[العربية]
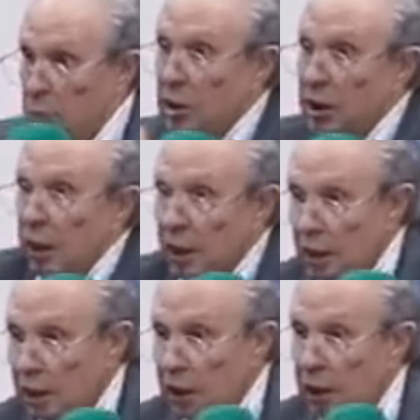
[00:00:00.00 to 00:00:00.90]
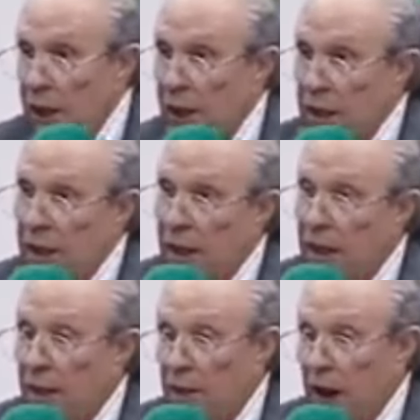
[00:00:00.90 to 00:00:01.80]
اللي مش مشترك في القناه
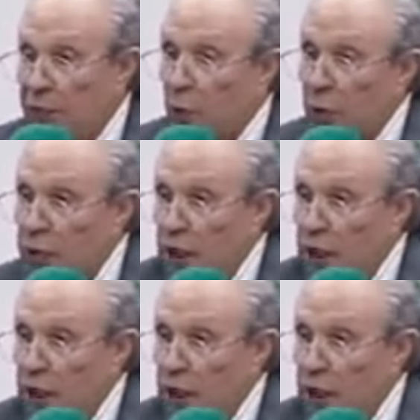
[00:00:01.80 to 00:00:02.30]
يشترك في القناه